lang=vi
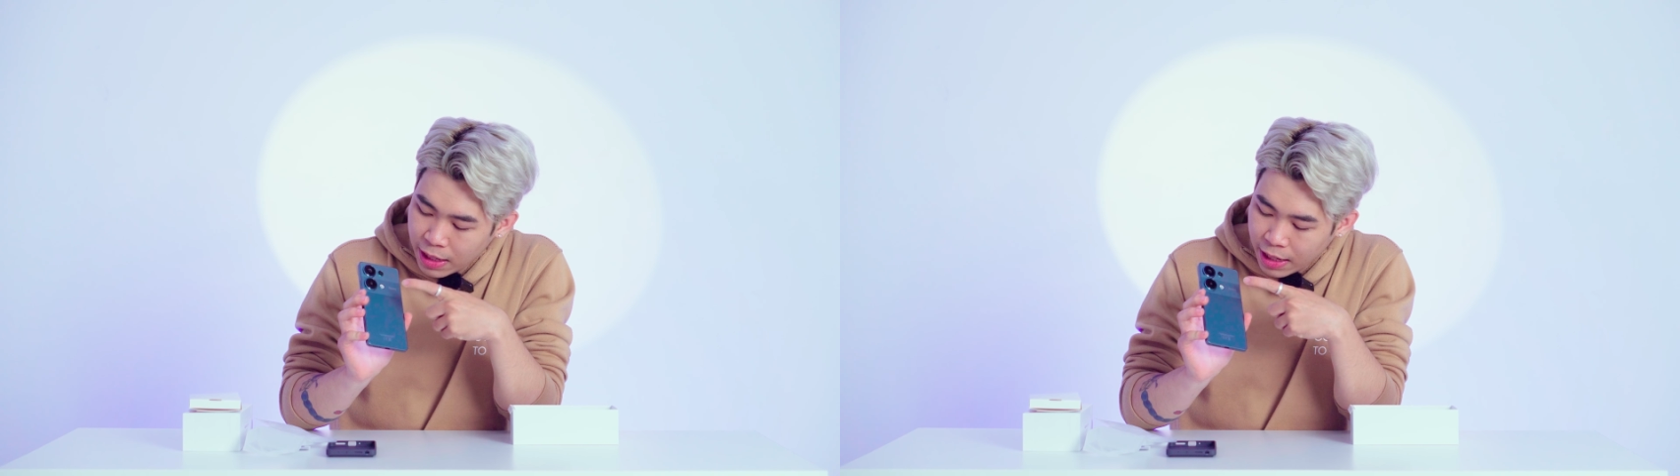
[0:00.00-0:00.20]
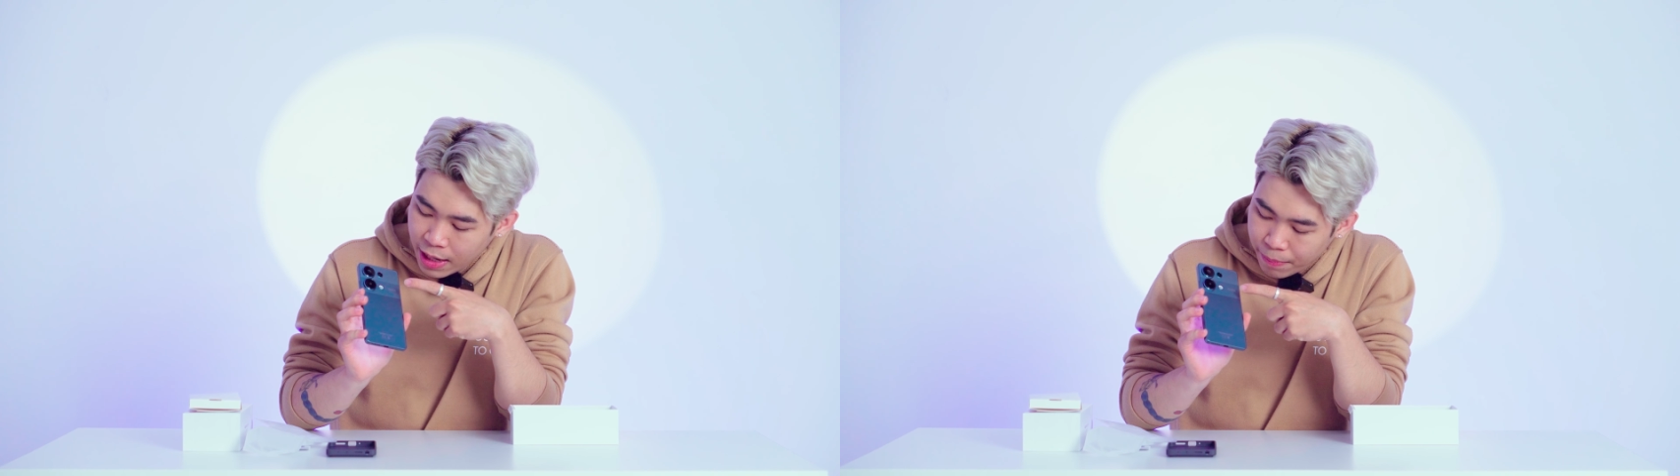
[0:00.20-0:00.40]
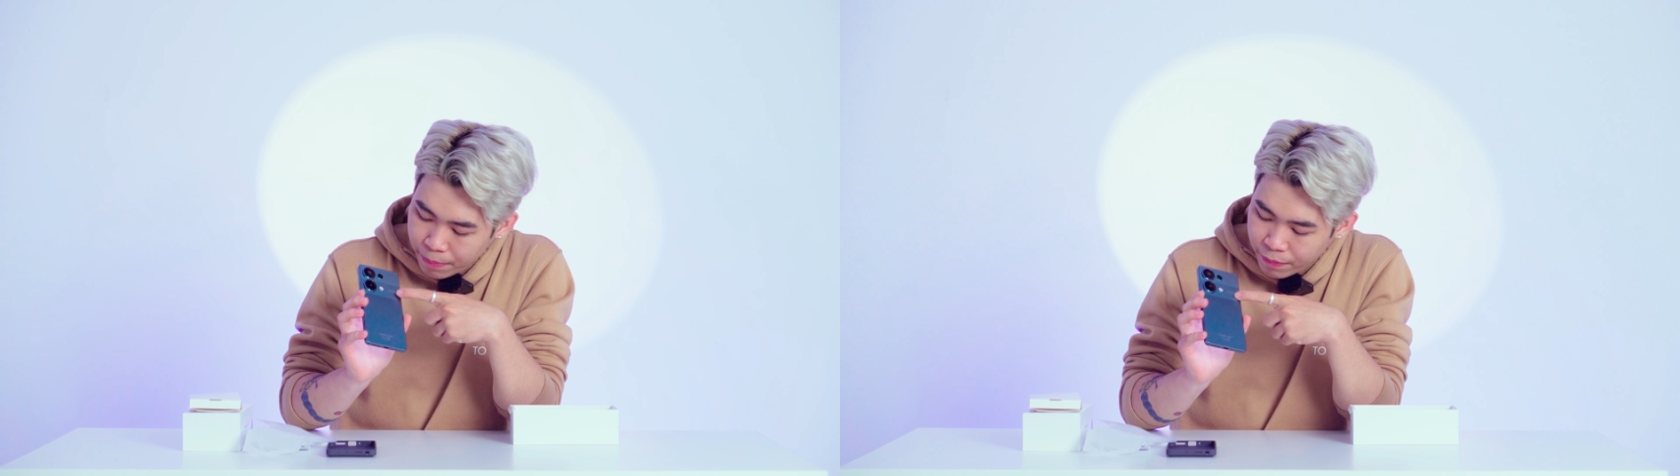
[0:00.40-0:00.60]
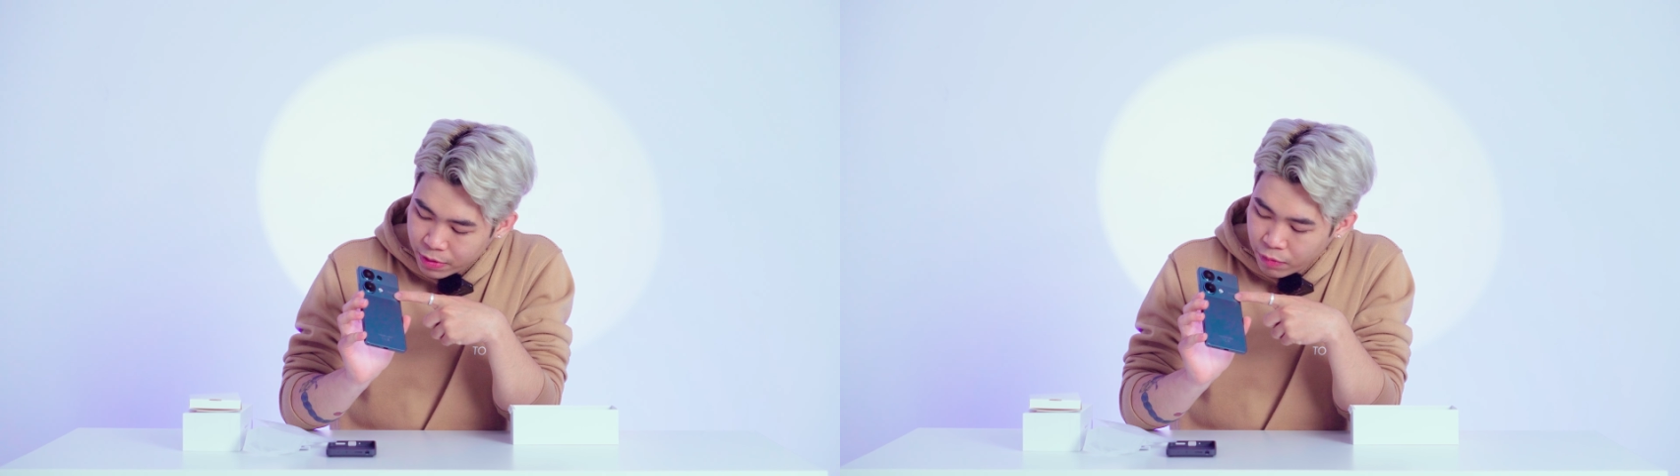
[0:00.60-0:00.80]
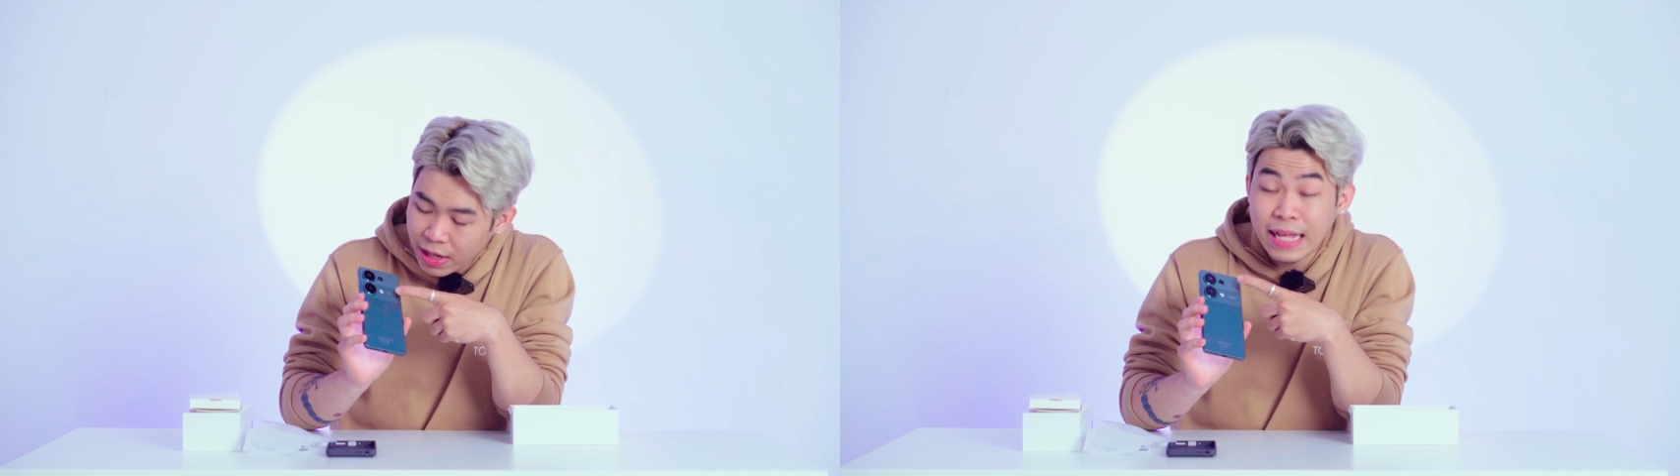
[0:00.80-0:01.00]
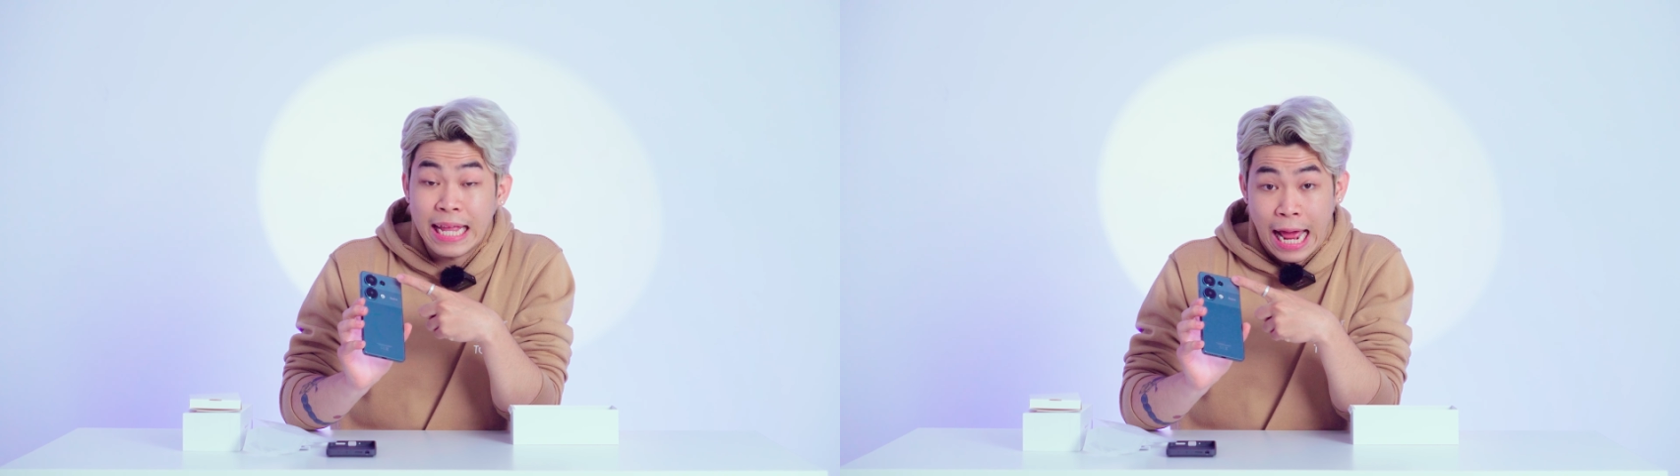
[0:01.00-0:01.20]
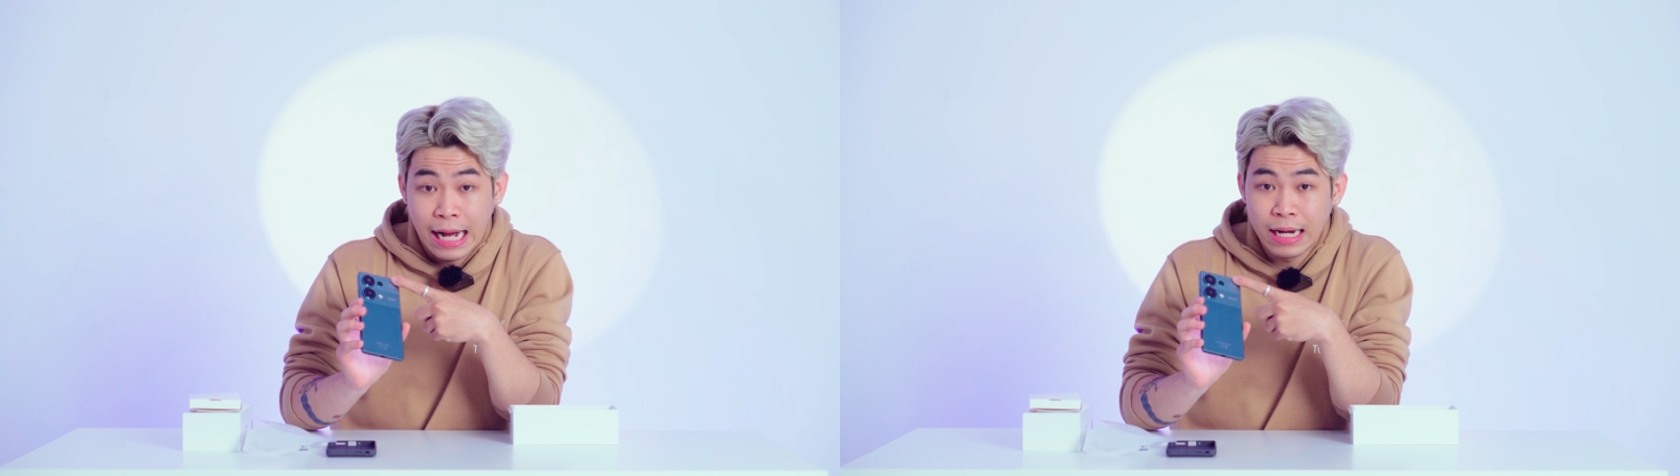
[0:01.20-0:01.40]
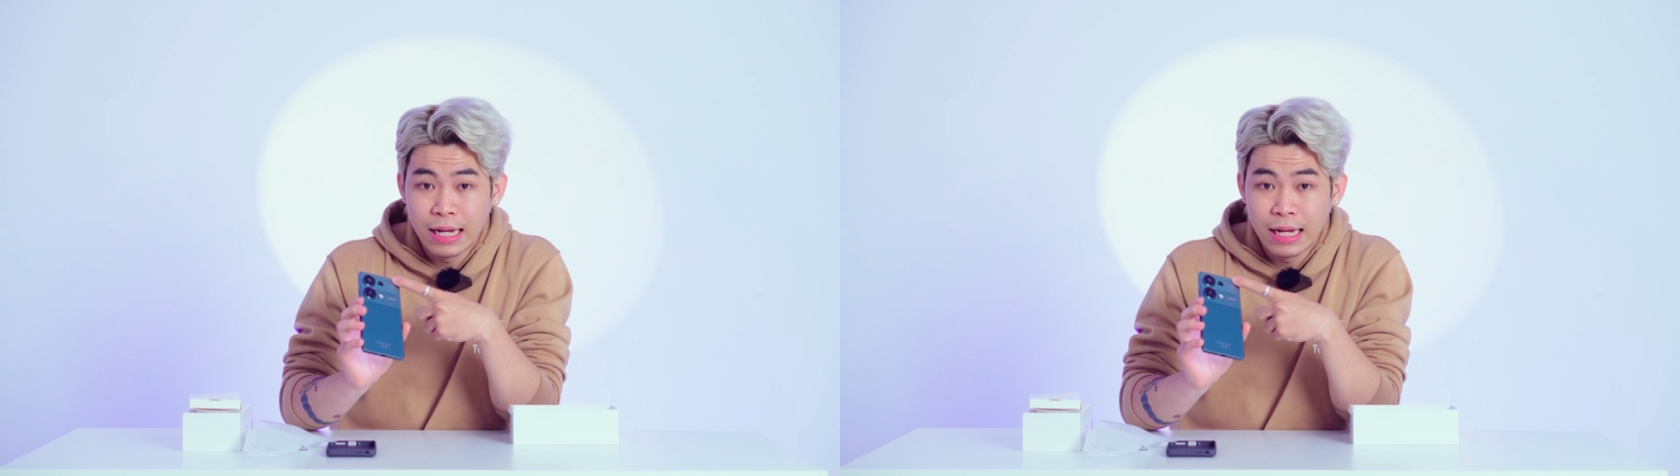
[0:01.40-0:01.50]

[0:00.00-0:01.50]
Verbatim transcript: đây là đậm, xong đây lại nhạt.